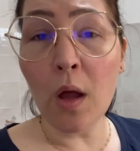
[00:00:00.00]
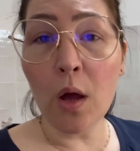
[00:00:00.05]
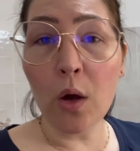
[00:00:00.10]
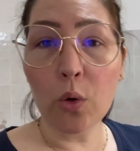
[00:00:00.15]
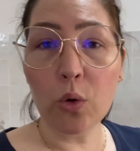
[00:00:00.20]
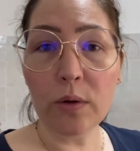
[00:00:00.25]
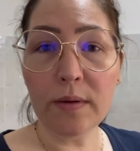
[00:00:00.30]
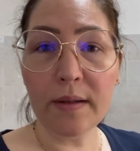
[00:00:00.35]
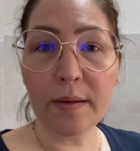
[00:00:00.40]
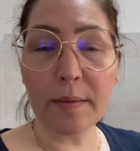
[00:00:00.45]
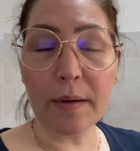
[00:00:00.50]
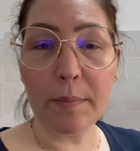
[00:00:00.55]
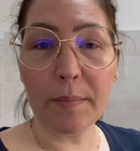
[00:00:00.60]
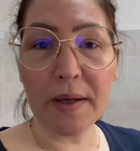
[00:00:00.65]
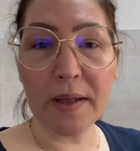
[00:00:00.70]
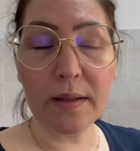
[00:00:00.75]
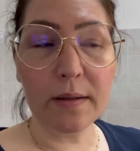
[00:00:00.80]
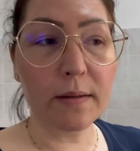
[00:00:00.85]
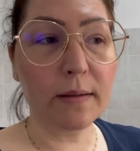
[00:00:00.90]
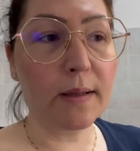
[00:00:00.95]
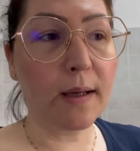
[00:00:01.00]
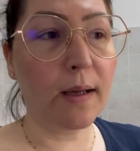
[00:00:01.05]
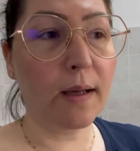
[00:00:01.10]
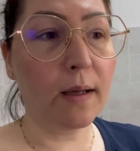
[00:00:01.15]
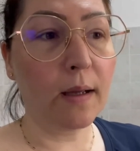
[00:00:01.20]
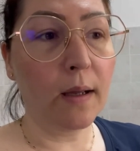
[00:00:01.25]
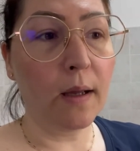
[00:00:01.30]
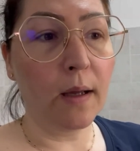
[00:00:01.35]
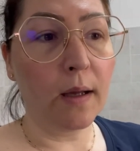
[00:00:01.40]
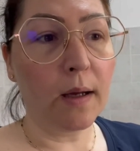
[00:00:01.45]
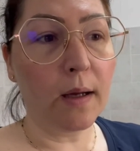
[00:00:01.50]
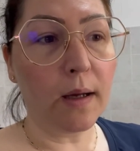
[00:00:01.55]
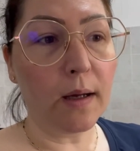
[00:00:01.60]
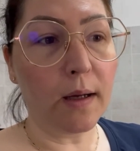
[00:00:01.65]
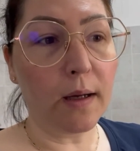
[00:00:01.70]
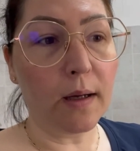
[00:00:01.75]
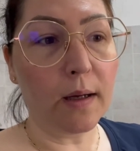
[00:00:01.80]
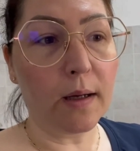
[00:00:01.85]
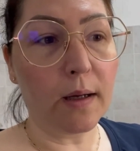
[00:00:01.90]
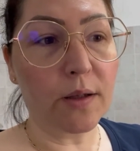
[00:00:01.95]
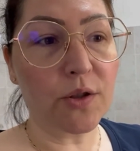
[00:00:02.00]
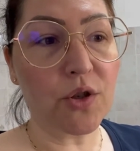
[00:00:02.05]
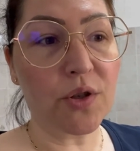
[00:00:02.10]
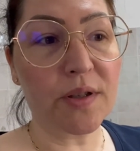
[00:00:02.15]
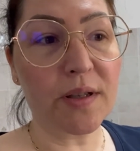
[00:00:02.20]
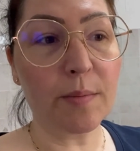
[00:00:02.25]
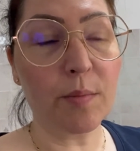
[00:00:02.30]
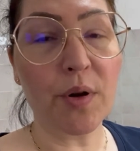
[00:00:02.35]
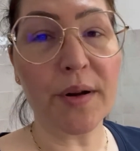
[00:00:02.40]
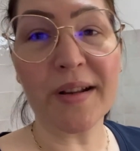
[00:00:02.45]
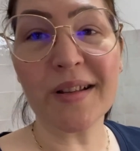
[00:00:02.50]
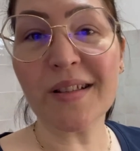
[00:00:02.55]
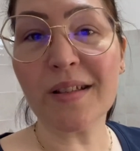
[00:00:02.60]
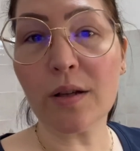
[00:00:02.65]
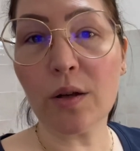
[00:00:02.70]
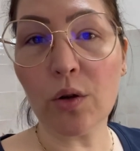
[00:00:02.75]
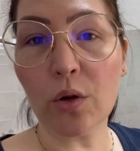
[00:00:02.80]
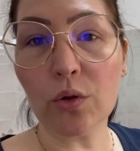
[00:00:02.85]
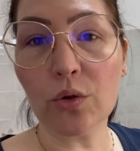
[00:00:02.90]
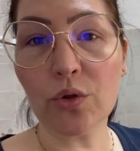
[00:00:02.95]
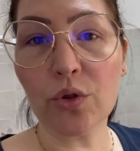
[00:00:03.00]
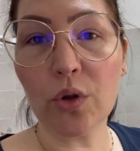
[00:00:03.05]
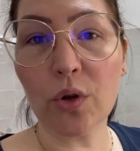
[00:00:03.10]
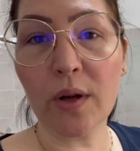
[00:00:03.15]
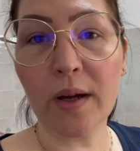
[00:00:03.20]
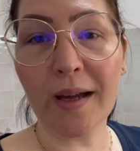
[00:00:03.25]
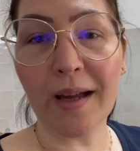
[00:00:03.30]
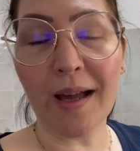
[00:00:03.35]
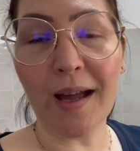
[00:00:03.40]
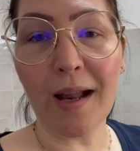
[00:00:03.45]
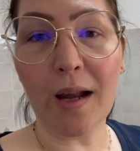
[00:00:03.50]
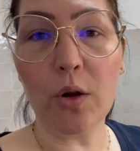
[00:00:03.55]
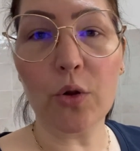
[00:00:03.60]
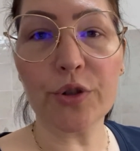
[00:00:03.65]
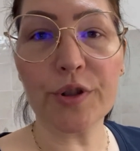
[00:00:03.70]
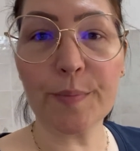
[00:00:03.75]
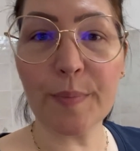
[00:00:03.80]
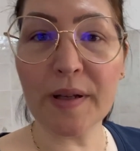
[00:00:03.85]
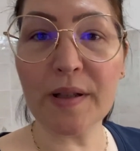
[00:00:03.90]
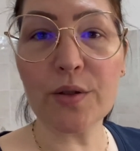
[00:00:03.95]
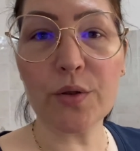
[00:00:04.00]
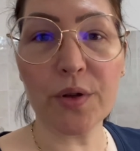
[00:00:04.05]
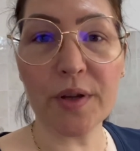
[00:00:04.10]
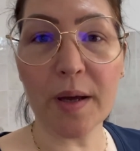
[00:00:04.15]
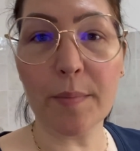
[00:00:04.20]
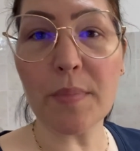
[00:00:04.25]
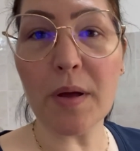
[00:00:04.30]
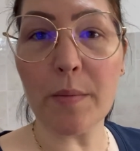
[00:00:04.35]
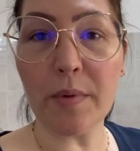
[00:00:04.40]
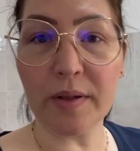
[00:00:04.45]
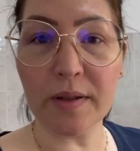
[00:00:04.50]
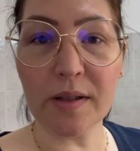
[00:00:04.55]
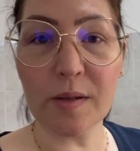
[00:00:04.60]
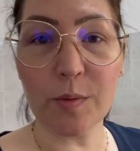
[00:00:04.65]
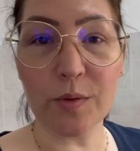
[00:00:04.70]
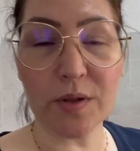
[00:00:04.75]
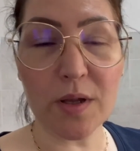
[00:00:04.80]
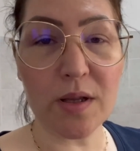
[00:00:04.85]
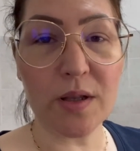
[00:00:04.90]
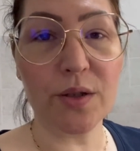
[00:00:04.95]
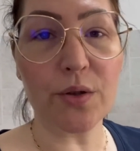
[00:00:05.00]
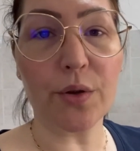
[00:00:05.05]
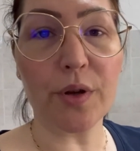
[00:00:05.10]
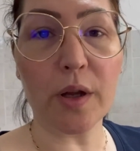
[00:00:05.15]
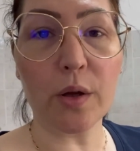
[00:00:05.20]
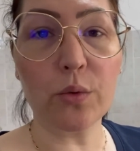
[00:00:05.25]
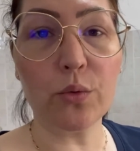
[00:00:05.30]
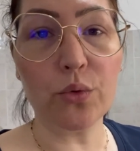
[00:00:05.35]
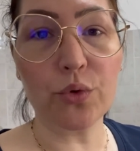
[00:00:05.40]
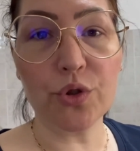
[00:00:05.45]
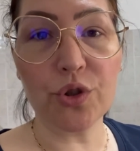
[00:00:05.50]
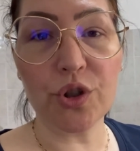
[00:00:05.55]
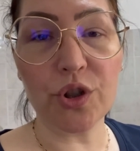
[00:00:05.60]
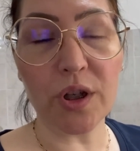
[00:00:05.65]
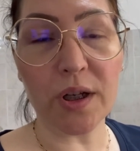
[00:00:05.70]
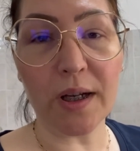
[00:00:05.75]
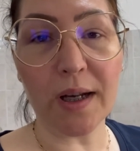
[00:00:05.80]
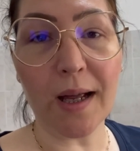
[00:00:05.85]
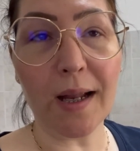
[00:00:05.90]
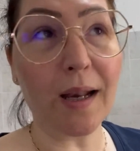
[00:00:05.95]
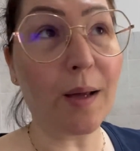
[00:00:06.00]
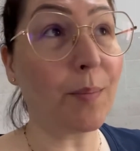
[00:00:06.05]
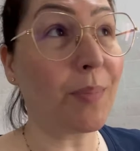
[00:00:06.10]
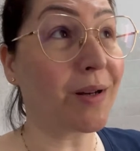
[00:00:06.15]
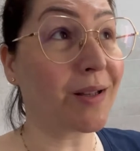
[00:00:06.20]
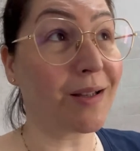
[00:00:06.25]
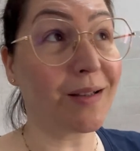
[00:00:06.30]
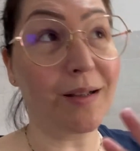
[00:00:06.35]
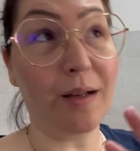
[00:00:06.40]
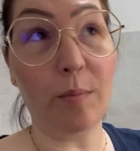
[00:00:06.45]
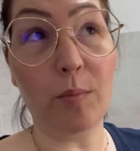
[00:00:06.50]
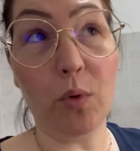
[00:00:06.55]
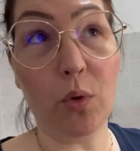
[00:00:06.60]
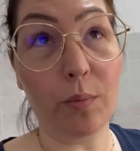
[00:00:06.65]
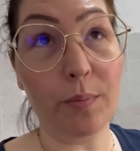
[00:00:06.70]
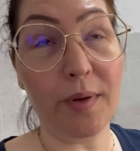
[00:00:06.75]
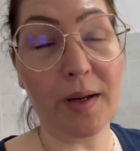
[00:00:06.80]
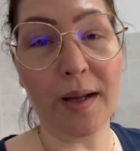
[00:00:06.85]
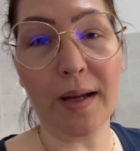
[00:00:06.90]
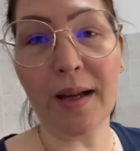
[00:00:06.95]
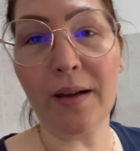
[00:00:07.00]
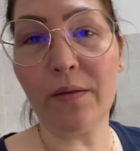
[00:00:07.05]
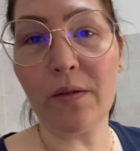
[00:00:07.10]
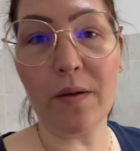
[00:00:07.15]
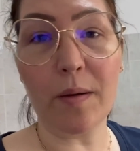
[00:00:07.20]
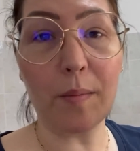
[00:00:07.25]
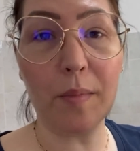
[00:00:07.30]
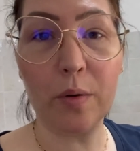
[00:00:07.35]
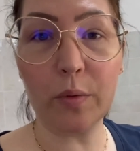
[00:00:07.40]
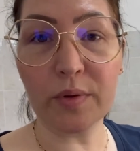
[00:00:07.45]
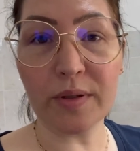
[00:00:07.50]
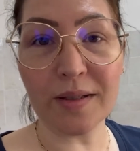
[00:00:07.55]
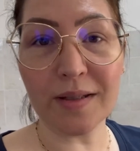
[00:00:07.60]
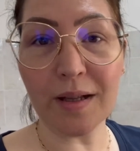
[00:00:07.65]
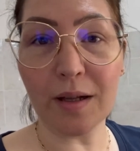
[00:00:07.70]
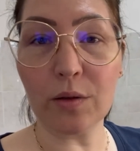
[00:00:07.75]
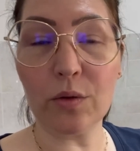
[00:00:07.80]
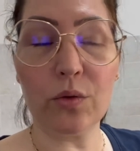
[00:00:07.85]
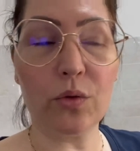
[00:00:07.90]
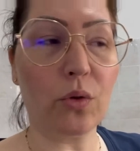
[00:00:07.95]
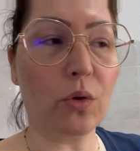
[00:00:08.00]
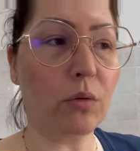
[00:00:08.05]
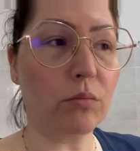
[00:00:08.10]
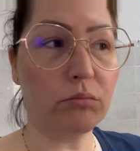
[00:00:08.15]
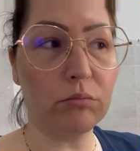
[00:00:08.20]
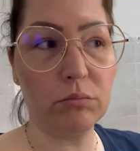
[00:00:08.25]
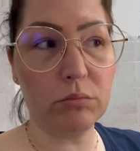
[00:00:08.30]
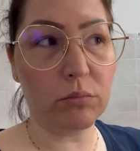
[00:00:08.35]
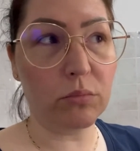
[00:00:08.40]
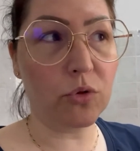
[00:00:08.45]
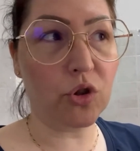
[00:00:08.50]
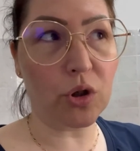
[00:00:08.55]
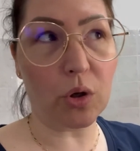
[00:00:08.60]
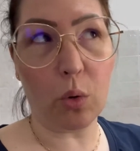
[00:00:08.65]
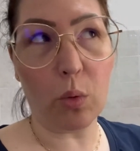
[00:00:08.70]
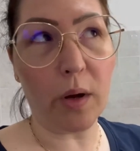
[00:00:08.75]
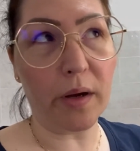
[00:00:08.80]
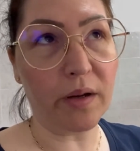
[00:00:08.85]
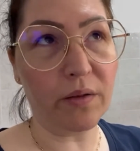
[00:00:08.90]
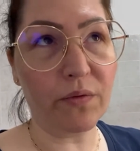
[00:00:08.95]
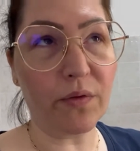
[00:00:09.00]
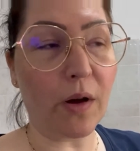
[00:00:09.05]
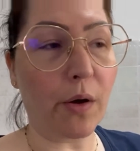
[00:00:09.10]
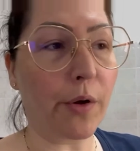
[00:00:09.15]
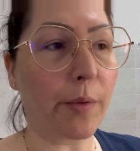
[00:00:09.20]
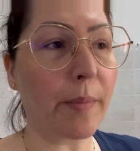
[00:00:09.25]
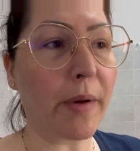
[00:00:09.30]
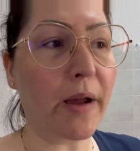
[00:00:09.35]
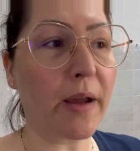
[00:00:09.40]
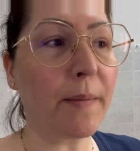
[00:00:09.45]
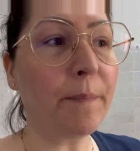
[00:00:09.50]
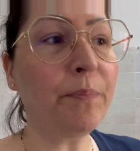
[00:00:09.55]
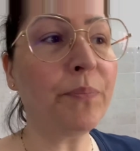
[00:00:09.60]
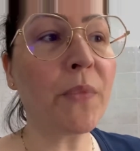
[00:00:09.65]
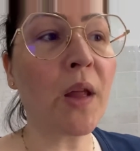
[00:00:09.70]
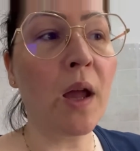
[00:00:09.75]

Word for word: Ultimamente eh, ci siamo resi conto che lo spazio che abbiamo a disposizione in cucina, la parte del mobile che avevamo acquistato 5 anni fa ormai,